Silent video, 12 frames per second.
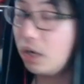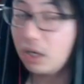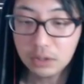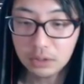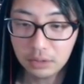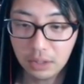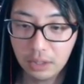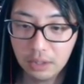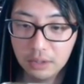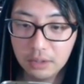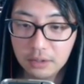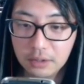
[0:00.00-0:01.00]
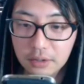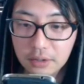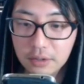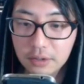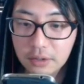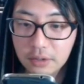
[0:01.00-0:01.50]
を分けて。
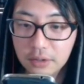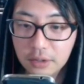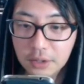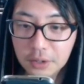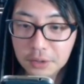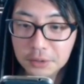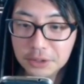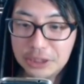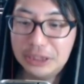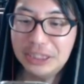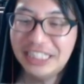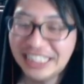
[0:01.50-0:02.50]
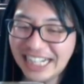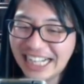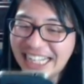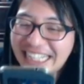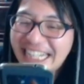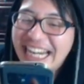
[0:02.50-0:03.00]
効
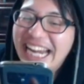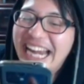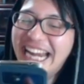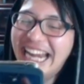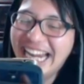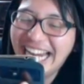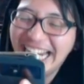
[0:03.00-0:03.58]
かね